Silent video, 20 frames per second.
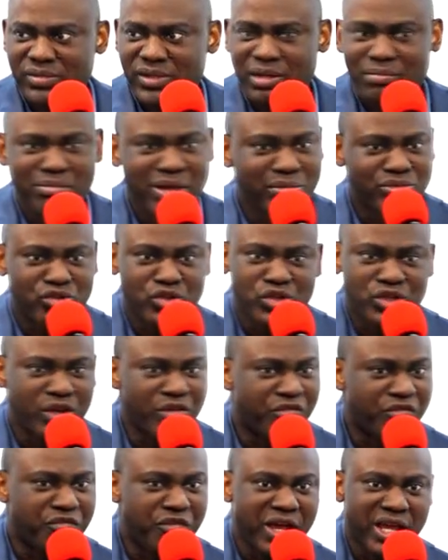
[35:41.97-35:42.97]
même si j'ai
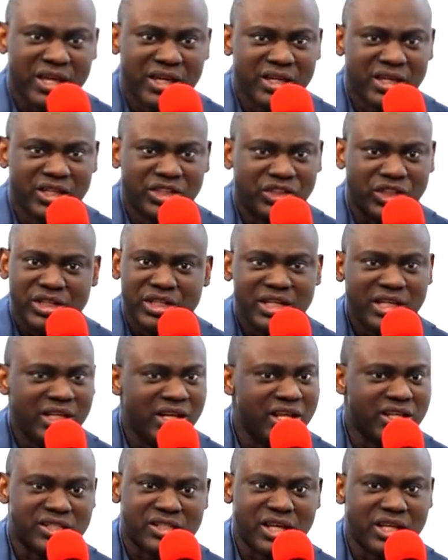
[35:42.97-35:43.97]
faim je dis il
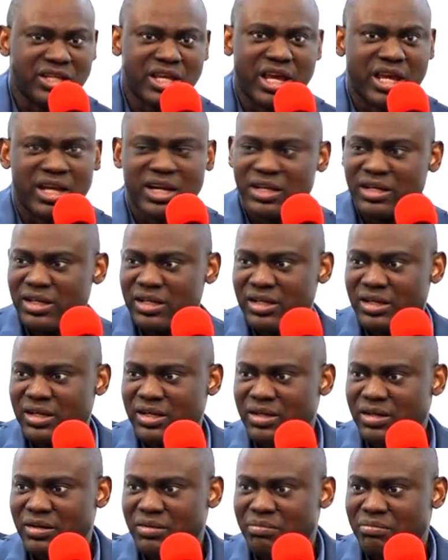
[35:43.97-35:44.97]
est seigneur
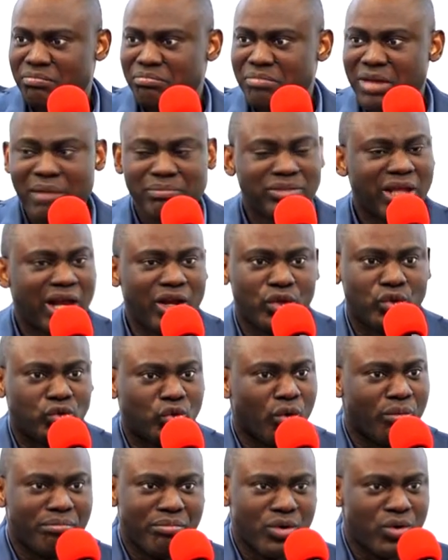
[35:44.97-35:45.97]
même dans le
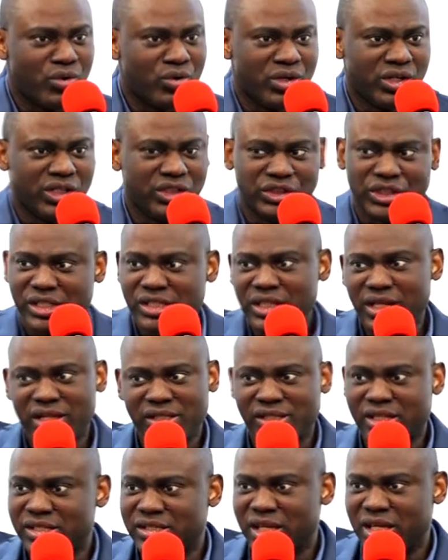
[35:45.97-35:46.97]
tombeau jésus
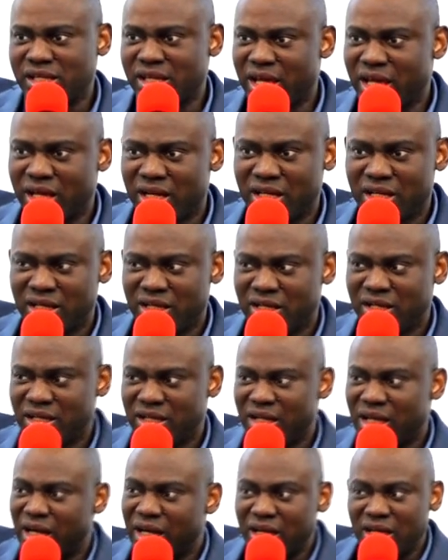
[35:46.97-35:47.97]
reste seigneur
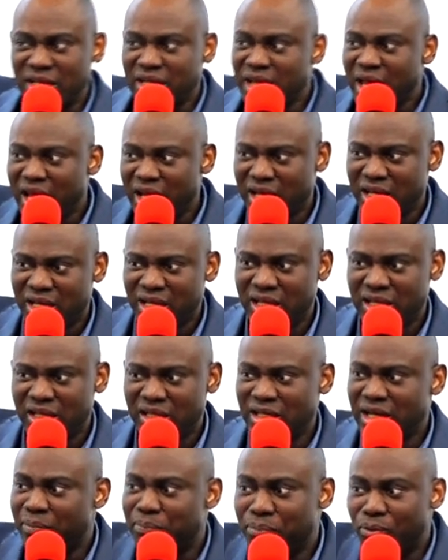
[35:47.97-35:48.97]
rien
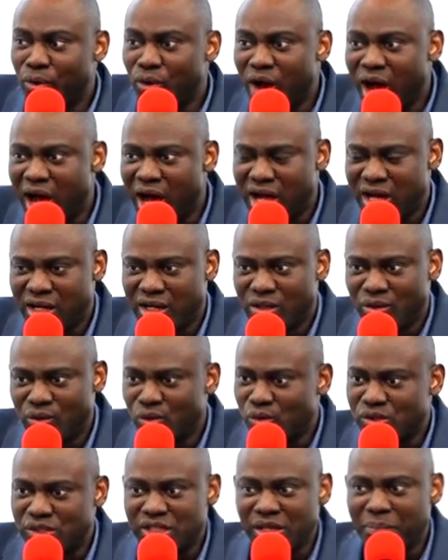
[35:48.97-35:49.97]
ne pourra
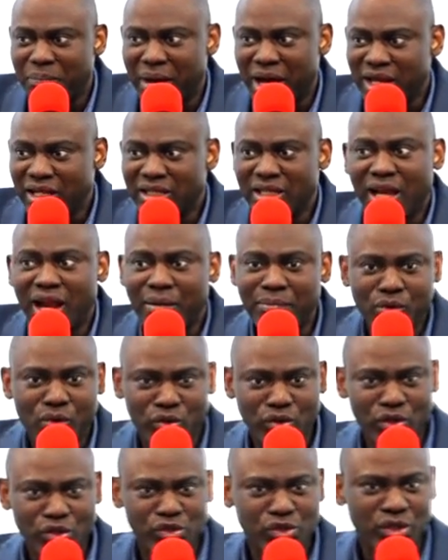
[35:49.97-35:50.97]
nous séparer de l'amour
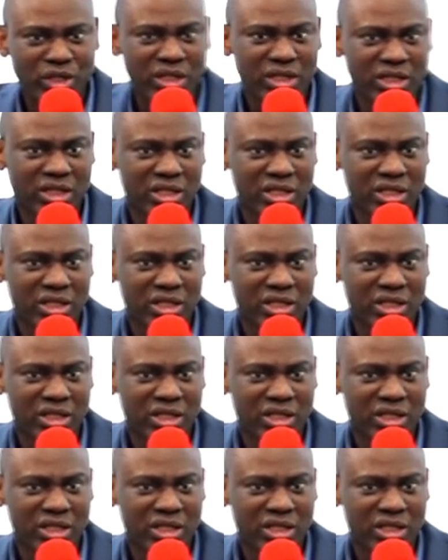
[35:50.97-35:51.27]
de dieu